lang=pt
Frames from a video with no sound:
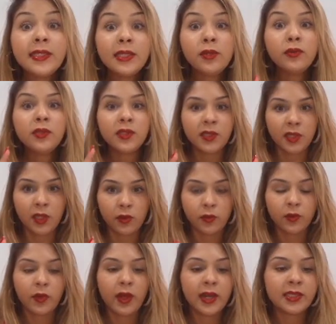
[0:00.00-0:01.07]
o seu, na
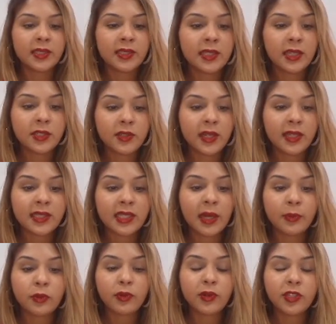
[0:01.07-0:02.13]
hora que você selecionar essa
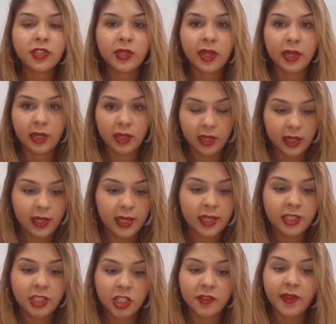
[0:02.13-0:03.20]
captura de tela aqui, que ele já
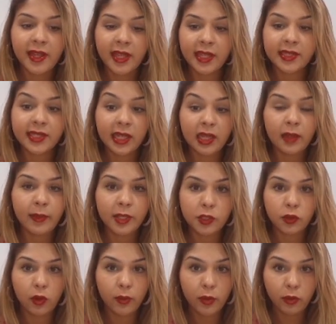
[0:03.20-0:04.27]
tiver aqui exatamente igual
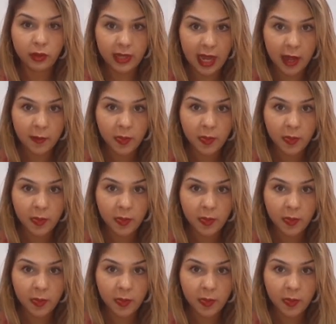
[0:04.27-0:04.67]
o meu tá,